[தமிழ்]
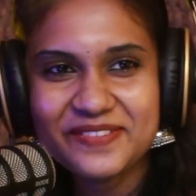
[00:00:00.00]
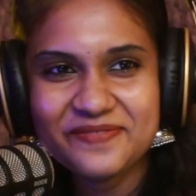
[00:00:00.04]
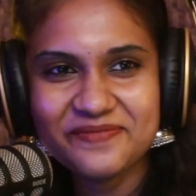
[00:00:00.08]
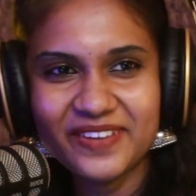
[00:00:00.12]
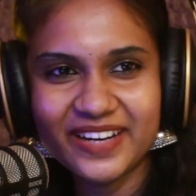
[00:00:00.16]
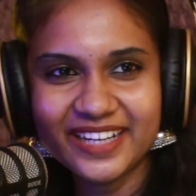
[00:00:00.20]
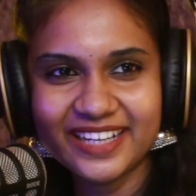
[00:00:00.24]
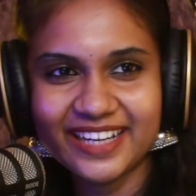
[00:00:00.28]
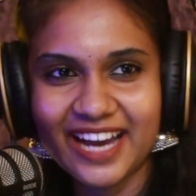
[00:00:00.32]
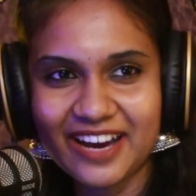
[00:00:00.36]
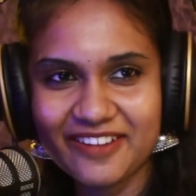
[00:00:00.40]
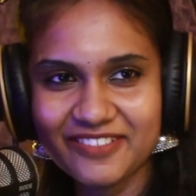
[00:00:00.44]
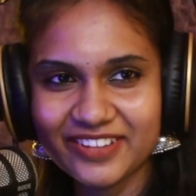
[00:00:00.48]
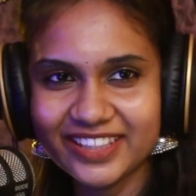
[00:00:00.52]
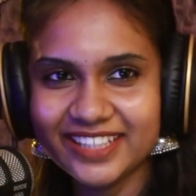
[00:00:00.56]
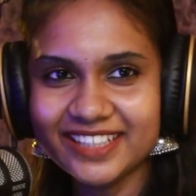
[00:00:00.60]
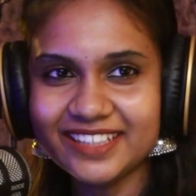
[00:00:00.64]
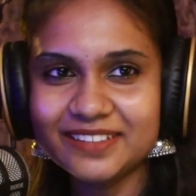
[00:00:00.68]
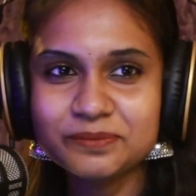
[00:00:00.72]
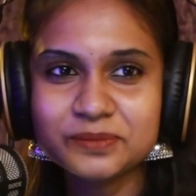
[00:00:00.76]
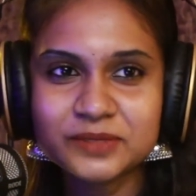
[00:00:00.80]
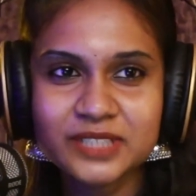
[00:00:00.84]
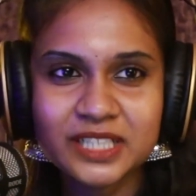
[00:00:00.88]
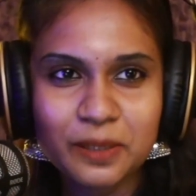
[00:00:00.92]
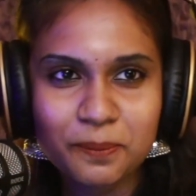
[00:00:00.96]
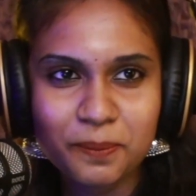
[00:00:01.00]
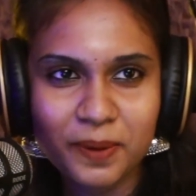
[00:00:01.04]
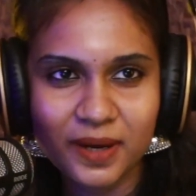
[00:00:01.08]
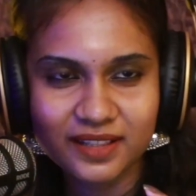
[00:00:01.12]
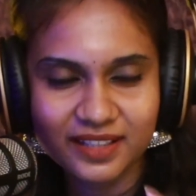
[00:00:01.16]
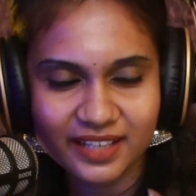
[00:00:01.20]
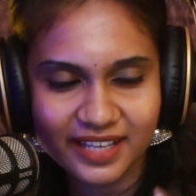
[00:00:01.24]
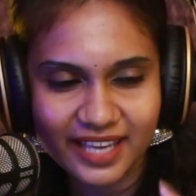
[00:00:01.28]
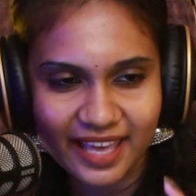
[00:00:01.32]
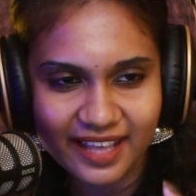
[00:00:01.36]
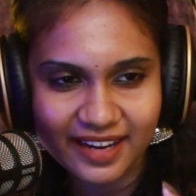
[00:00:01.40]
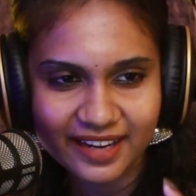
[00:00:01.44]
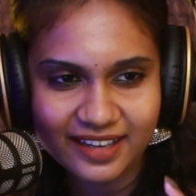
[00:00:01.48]
பட் நான் வந்து இப்போ
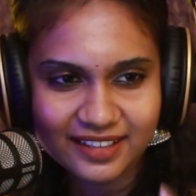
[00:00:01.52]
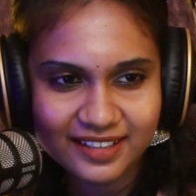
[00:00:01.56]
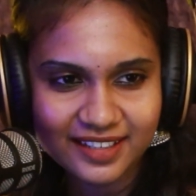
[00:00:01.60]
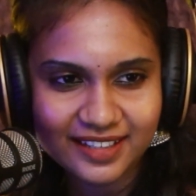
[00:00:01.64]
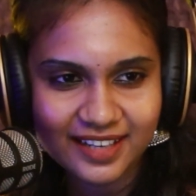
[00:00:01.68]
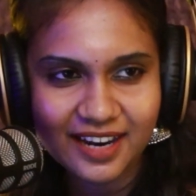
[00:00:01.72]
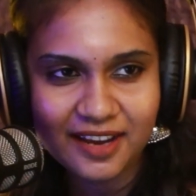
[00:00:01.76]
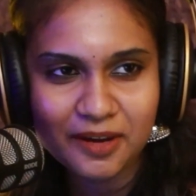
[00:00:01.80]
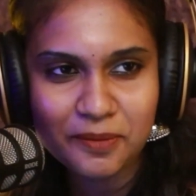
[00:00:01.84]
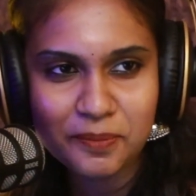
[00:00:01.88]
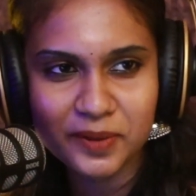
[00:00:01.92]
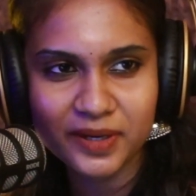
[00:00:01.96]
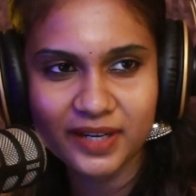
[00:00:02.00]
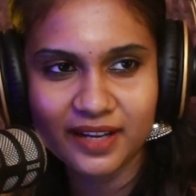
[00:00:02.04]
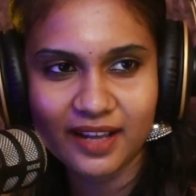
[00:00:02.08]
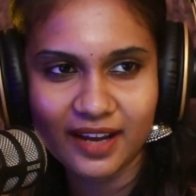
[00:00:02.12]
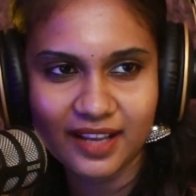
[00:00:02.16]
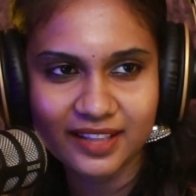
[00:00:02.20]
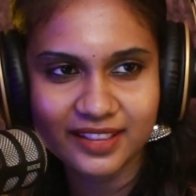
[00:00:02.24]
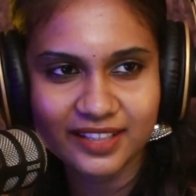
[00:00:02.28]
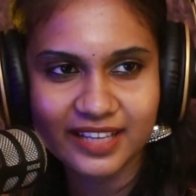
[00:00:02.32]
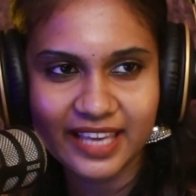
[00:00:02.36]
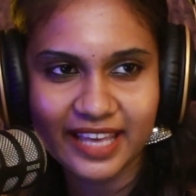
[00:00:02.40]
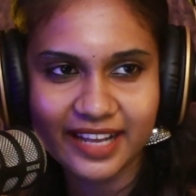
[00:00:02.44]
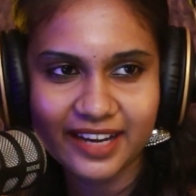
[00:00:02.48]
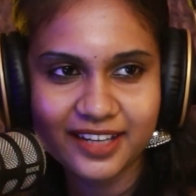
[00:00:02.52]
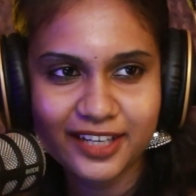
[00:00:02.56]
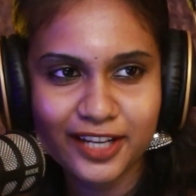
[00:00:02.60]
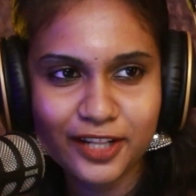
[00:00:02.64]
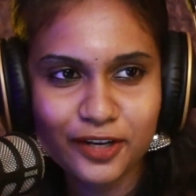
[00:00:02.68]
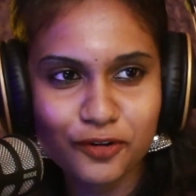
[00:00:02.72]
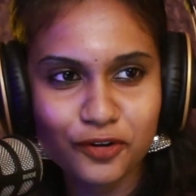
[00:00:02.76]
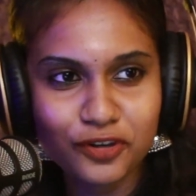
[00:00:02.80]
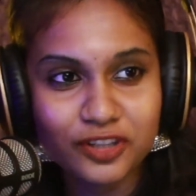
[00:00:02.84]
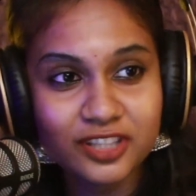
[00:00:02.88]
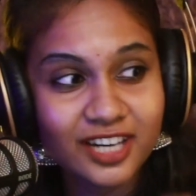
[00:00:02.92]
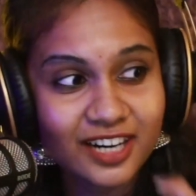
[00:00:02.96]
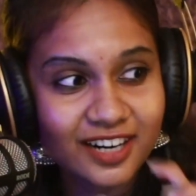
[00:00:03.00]
அந்த கேரக்டரா இப்போ அந்த
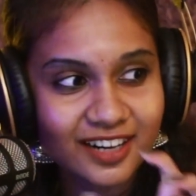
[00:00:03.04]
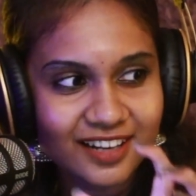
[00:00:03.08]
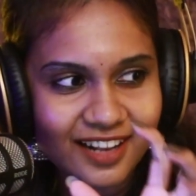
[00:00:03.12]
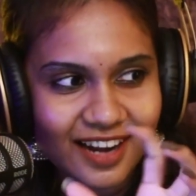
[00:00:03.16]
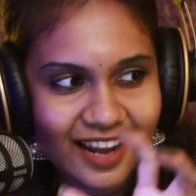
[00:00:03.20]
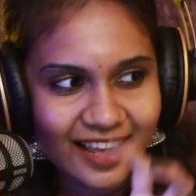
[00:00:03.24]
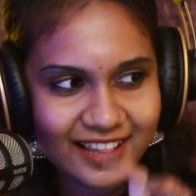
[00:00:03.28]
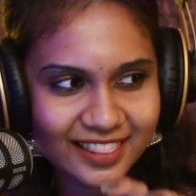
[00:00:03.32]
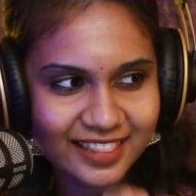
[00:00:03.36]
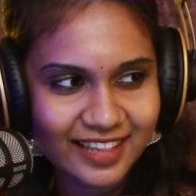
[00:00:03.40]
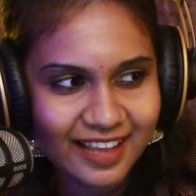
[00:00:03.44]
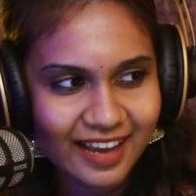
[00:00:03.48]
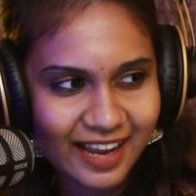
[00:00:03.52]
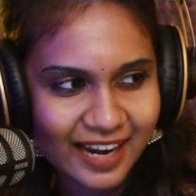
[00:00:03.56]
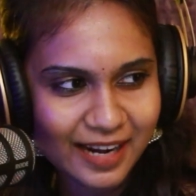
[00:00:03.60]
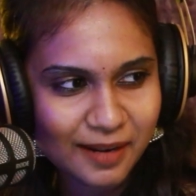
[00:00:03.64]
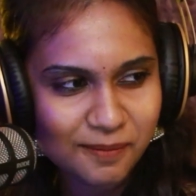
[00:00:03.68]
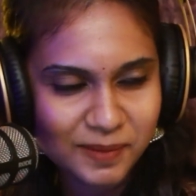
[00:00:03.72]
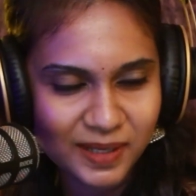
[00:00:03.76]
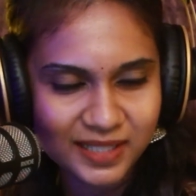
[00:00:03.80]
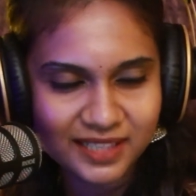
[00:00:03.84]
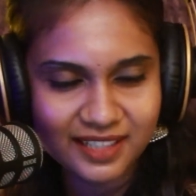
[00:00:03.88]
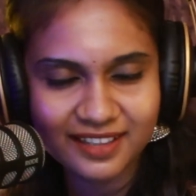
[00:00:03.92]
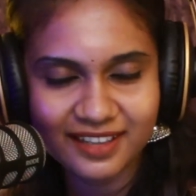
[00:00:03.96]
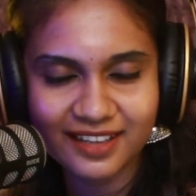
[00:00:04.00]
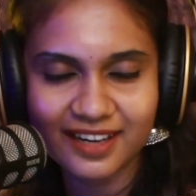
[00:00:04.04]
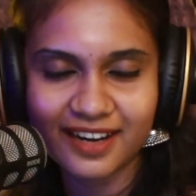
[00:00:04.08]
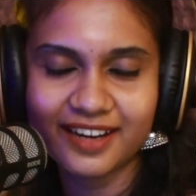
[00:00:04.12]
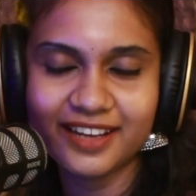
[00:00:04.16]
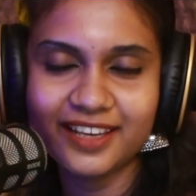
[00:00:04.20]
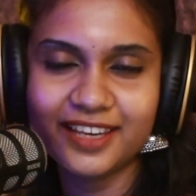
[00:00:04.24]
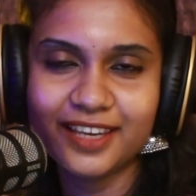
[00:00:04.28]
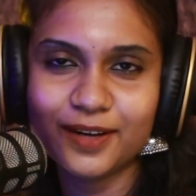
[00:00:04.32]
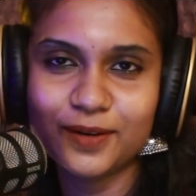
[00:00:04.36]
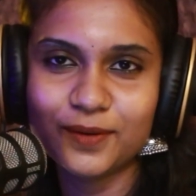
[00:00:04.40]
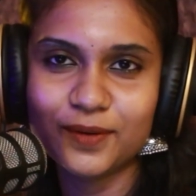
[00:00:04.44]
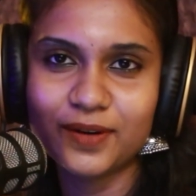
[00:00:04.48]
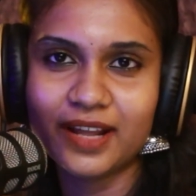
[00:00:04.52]
கேரக்டர் கொடுத்துட்டாங்கன்னா நான் அந்த ஆள் மாதிரி
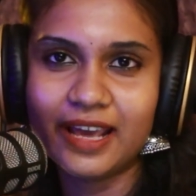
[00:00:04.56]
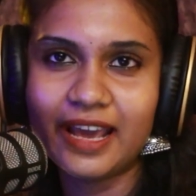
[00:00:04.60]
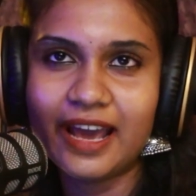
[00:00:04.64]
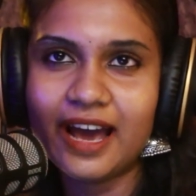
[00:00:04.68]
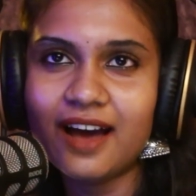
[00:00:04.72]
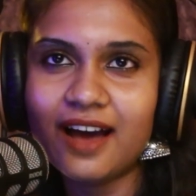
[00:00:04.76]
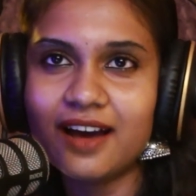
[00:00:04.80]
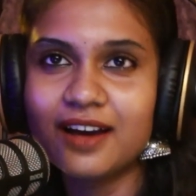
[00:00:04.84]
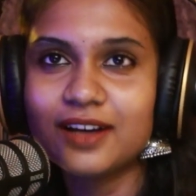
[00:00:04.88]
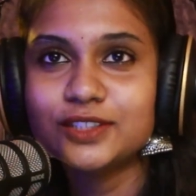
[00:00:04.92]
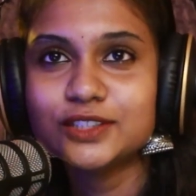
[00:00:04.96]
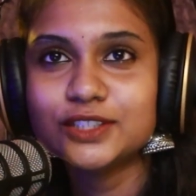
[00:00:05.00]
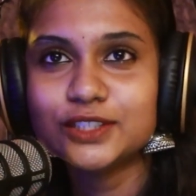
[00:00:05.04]
நடிக்கணும் இல்லையா